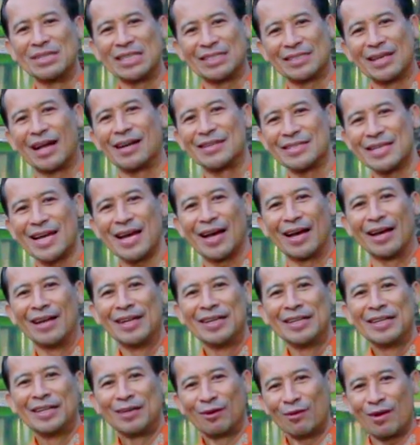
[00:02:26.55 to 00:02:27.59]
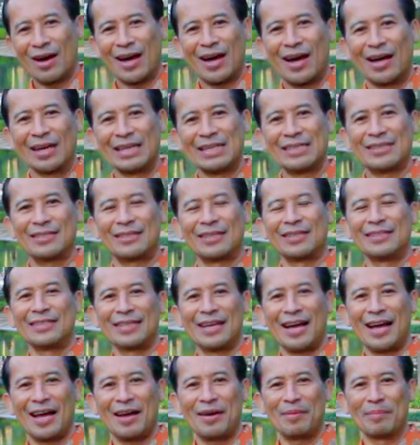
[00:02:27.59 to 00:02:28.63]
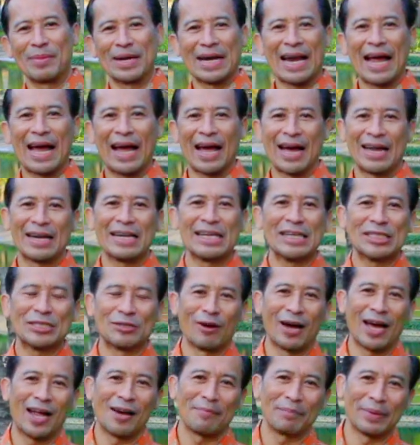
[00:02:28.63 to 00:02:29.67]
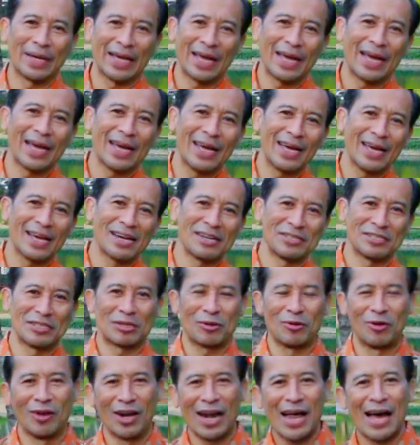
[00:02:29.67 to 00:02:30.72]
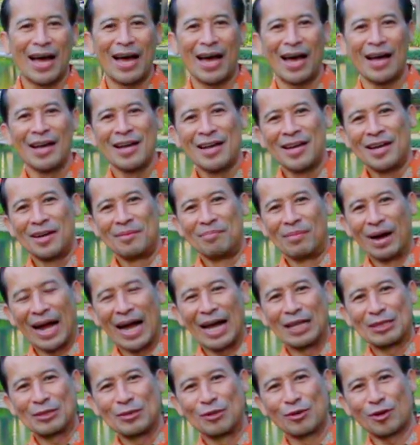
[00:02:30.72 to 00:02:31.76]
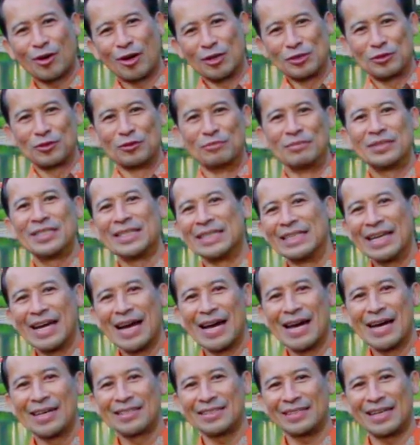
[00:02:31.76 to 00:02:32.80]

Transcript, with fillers: Misalnya, wah istrinya menangani soal PR, sekolah, mengatur konsumsinya.